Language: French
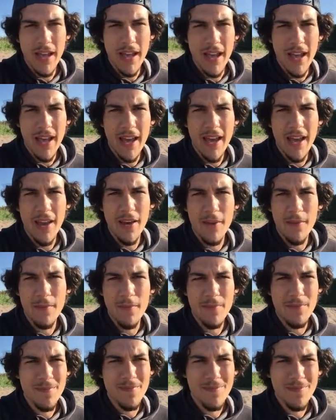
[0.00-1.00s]

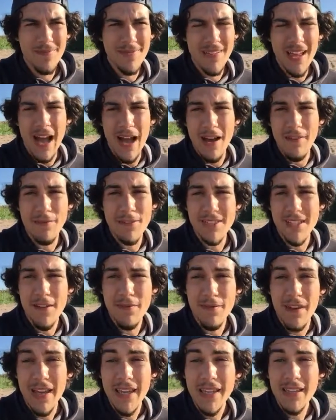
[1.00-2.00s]
Euh, en
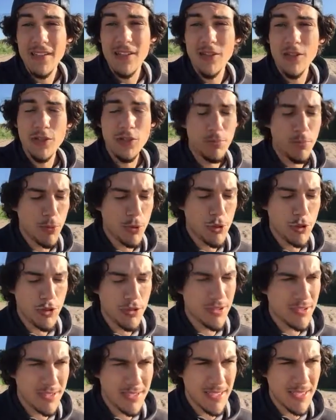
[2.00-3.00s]
faisant faillite, là, tu peux
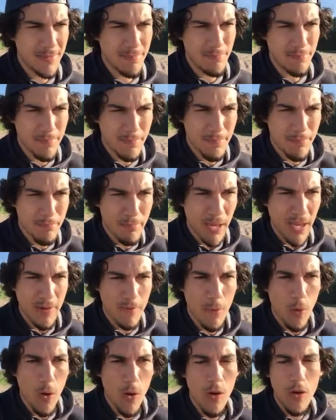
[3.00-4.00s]
juste
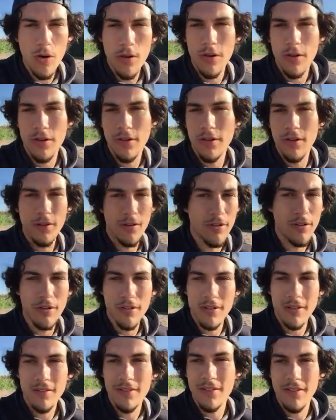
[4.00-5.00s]
prévoir
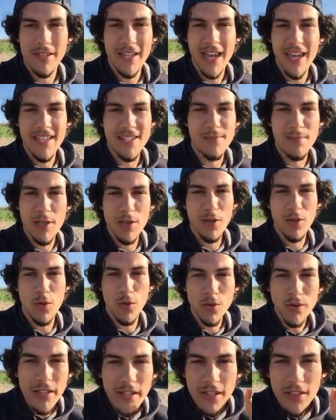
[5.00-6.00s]
un, 15 000 de
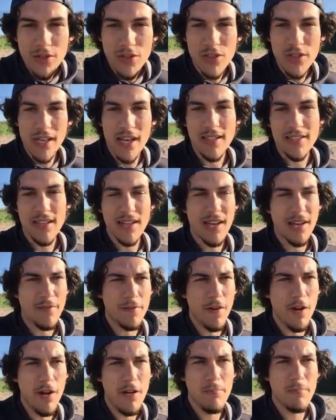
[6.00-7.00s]
côté que tu te lances en
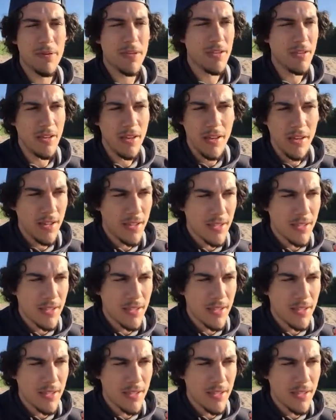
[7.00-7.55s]
affaires, puis